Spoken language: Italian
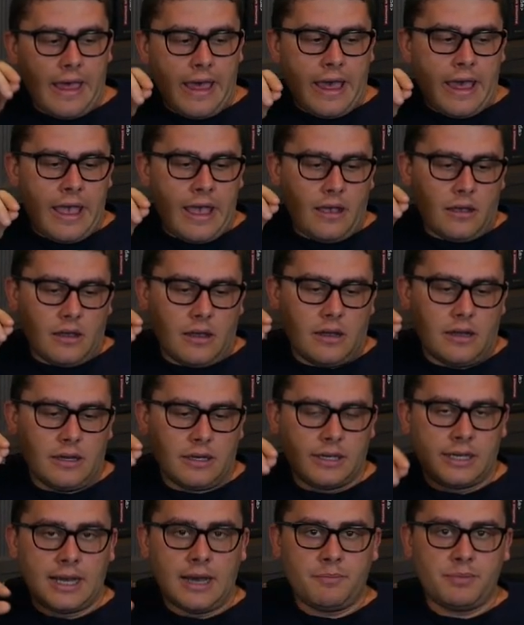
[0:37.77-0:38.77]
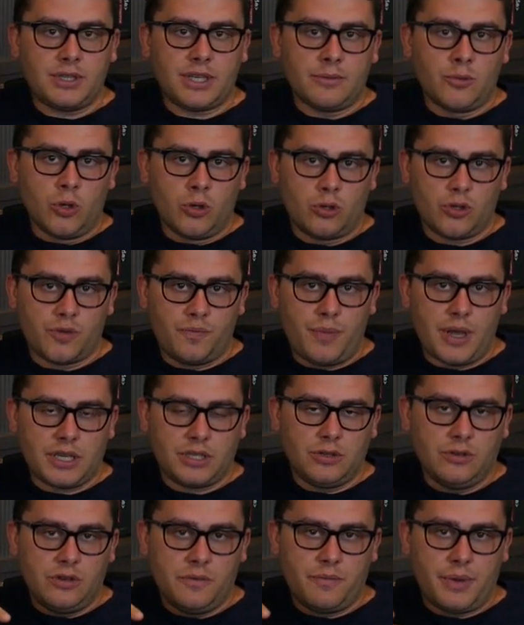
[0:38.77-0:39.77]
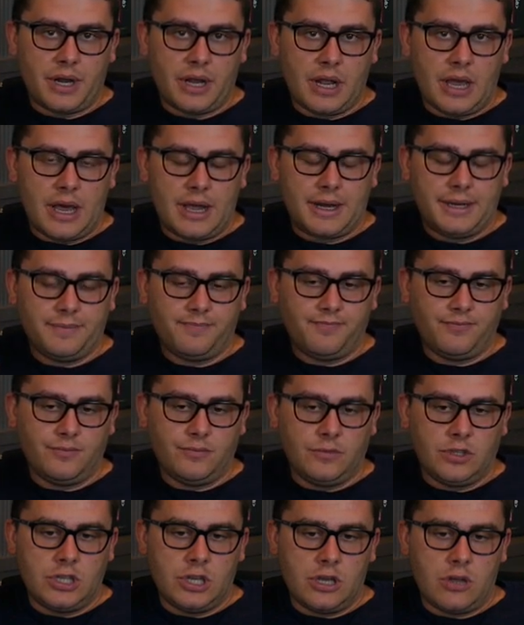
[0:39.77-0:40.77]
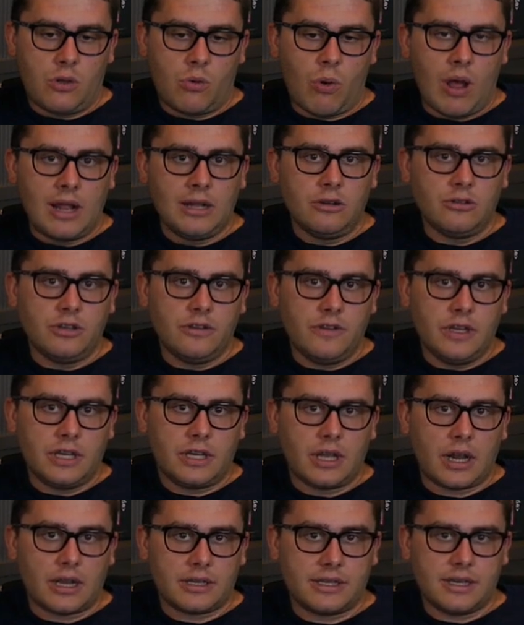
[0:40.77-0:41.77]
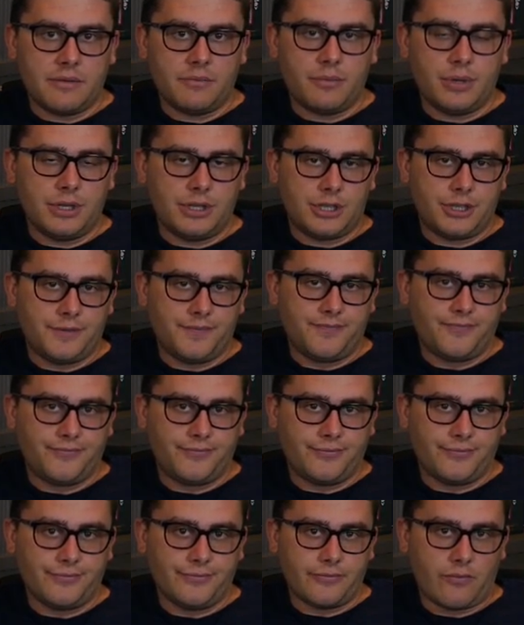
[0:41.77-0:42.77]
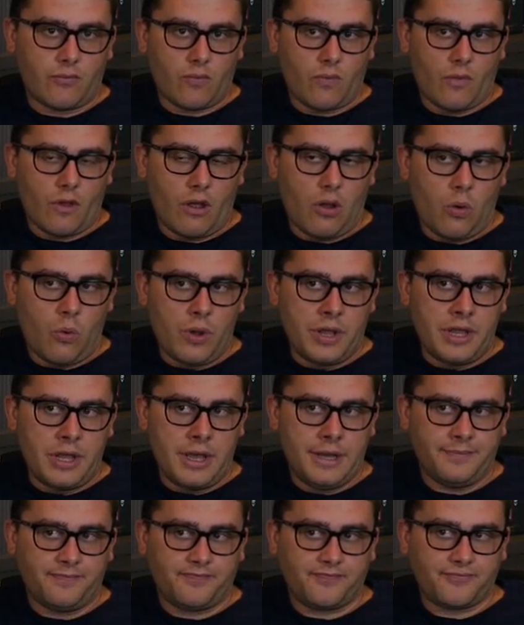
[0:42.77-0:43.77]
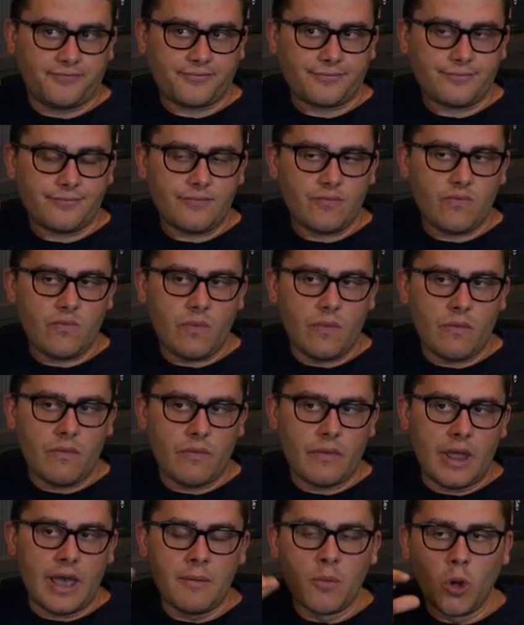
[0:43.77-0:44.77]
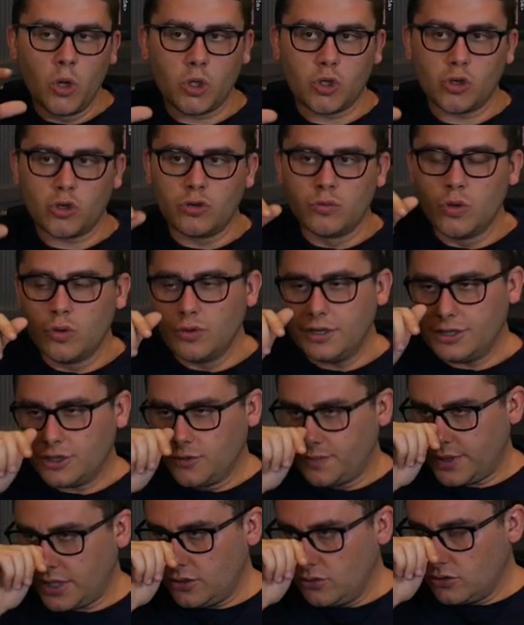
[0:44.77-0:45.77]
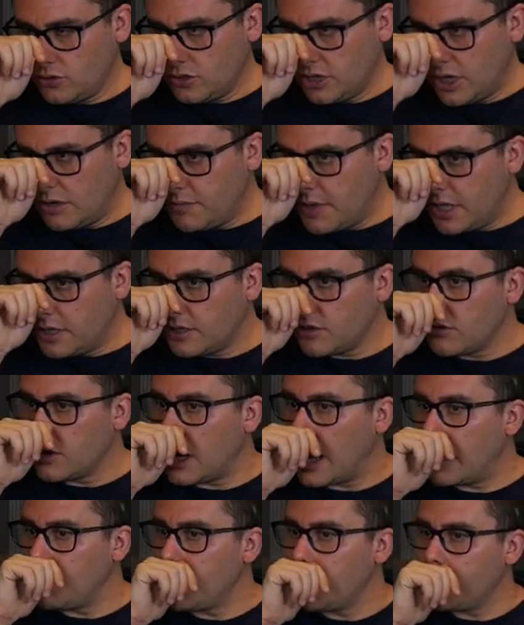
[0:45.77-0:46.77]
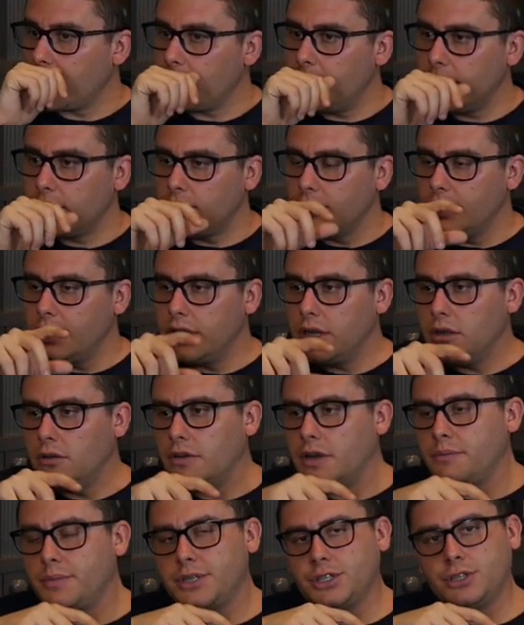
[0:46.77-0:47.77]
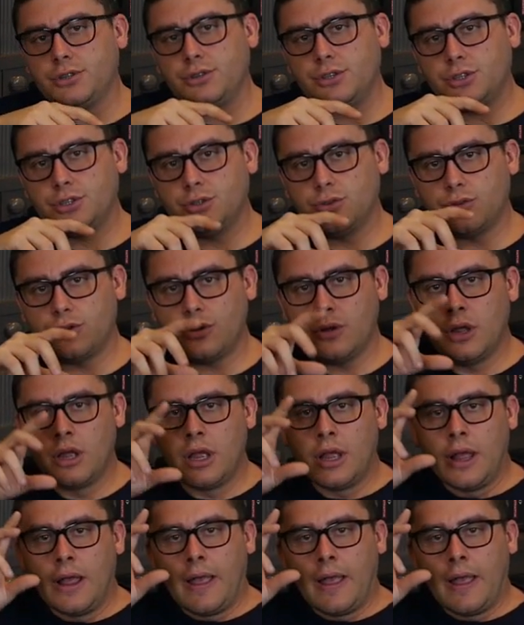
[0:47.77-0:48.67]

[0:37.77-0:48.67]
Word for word: E capita molto spesso di parlare di quando diventerà semplice. Quindi è molto comune, soprattutto nell'ambiente online, mi permetto di dire, dove le persone sono